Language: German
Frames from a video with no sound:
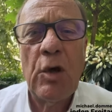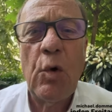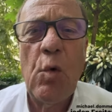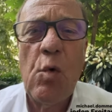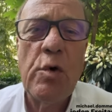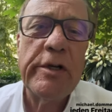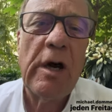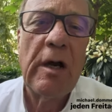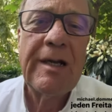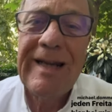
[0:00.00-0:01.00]

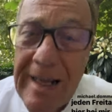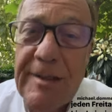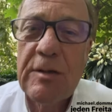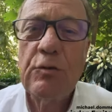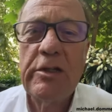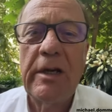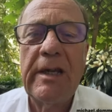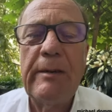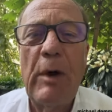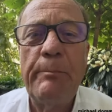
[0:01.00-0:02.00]
oder
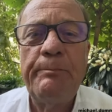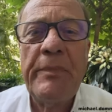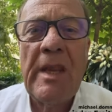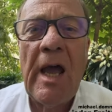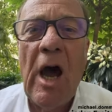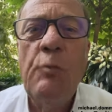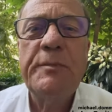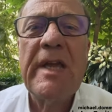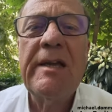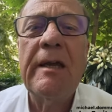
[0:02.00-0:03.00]
Kleinstunternehmer.
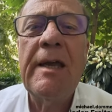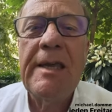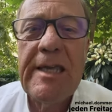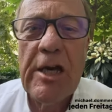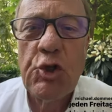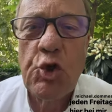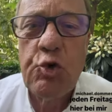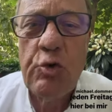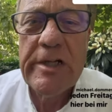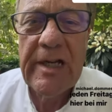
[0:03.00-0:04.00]
Hauptsache, ihr
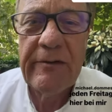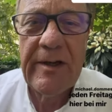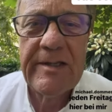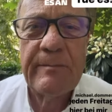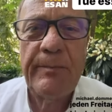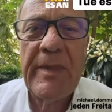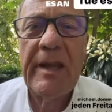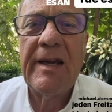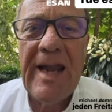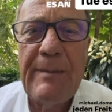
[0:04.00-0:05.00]
tut etwas,
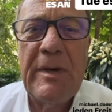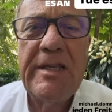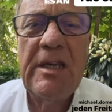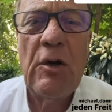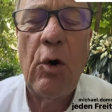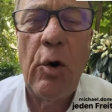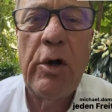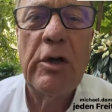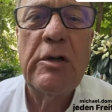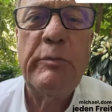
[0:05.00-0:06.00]
nämlich
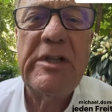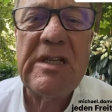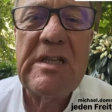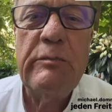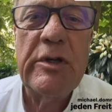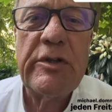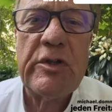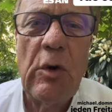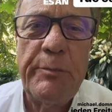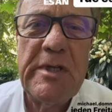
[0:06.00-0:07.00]
eure Betriebe
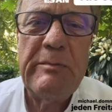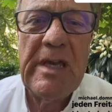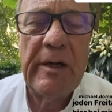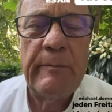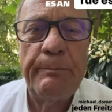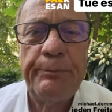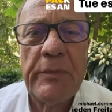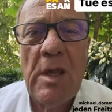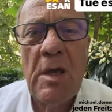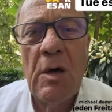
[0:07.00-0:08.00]
zu optimieren.
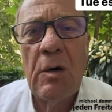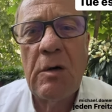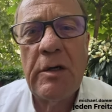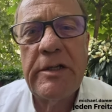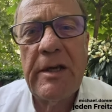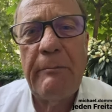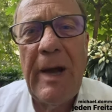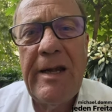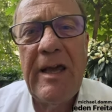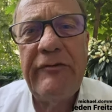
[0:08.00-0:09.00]
Und
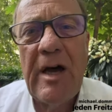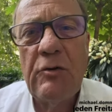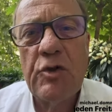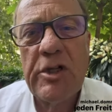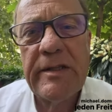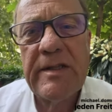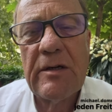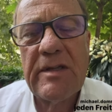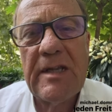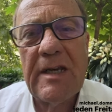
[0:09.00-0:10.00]
meinen Erfahrungsschatz
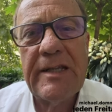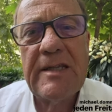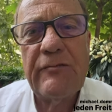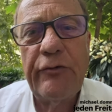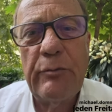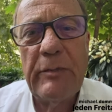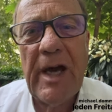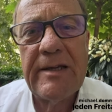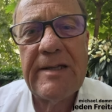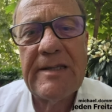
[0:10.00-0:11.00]
aus den letzten
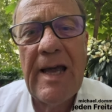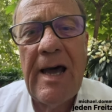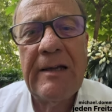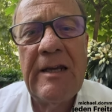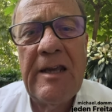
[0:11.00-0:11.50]
35 Jahren